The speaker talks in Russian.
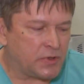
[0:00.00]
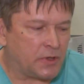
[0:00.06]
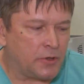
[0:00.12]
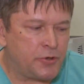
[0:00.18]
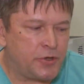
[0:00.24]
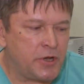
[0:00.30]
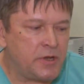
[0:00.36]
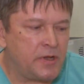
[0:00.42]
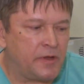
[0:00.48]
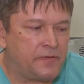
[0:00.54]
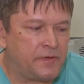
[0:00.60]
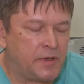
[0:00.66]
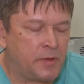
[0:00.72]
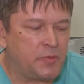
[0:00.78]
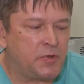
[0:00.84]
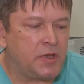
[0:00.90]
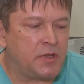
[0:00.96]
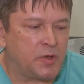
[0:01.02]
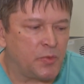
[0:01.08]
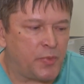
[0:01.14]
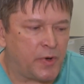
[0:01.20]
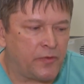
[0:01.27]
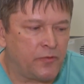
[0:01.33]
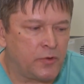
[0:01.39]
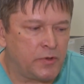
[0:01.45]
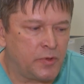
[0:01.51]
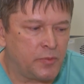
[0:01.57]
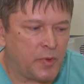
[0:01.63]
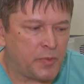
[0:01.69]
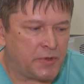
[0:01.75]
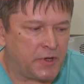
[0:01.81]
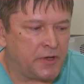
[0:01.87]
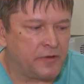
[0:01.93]
исключением всем детям
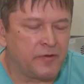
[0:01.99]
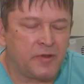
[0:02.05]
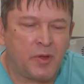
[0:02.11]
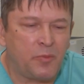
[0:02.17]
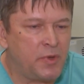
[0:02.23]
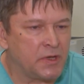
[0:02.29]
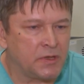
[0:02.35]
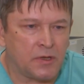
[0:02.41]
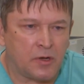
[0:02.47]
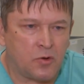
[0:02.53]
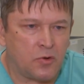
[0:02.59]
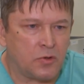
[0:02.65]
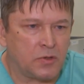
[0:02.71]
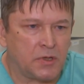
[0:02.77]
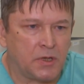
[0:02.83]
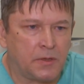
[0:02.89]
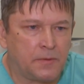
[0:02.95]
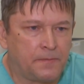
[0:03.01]
проводим обследование без наркоза.